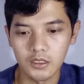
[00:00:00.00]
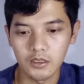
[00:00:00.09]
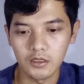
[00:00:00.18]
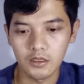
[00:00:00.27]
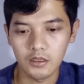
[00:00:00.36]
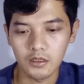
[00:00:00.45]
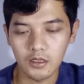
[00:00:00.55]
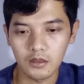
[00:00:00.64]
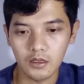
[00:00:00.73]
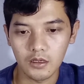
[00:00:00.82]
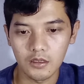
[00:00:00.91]
sini
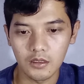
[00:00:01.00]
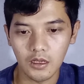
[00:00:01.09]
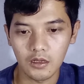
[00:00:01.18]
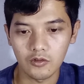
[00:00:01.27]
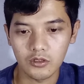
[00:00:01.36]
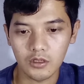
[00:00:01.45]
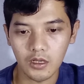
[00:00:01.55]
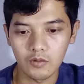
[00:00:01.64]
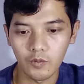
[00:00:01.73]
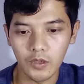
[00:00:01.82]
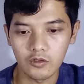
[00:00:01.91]
kita
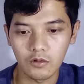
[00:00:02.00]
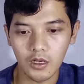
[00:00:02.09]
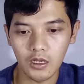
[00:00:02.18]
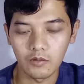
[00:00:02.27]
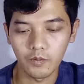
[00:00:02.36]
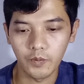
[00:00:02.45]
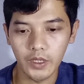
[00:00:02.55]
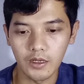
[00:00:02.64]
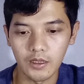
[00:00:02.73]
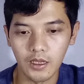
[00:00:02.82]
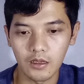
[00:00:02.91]
diharuskan memasukkan
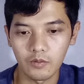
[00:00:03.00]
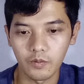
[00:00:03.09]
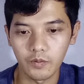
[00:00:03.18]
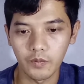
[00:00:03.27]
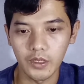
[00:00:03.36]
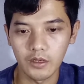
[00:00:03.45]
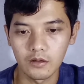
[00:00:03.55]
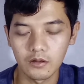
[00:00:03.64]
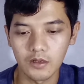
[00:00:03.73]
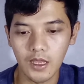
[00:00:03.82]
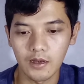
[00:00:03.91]
pin ya,
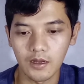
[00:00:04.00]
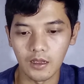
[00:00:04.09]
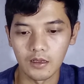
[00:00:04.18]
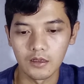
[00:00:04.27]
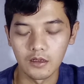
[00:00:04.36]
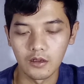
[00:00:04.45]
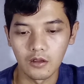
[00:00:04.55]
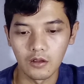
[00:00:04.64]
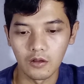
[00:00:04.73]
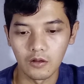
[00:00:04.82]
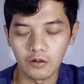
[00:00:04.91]
pin dana.
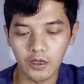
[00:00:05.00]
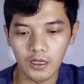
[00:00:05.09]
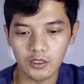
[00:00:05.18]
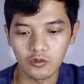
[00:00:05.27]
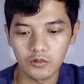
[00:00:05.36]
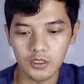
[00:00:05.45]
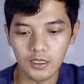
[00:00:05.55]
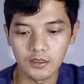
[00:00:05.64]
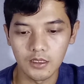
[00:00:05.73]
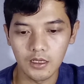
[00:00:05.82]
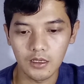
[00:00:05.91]
Oke, langsung
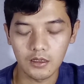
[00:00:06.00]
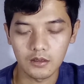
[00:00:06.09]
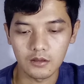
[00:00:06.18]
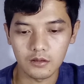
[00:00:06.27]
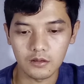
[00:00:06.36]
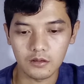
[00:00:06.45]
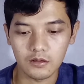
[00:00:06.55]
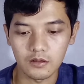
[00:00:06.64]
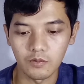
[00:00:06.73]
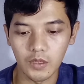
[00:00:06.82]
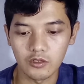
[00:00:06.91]
saja
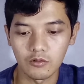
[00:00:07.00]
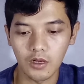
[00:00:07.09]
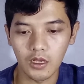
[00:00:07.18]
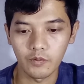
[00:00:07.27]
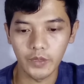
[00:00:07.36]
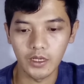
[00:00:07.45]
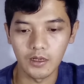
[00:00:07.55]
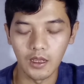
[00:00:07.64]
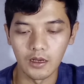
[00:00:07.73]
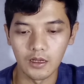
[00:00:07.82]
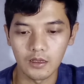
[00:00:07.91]
masukkan pin
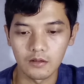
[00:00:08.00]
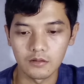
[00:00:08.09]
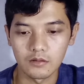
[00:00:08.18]
dana.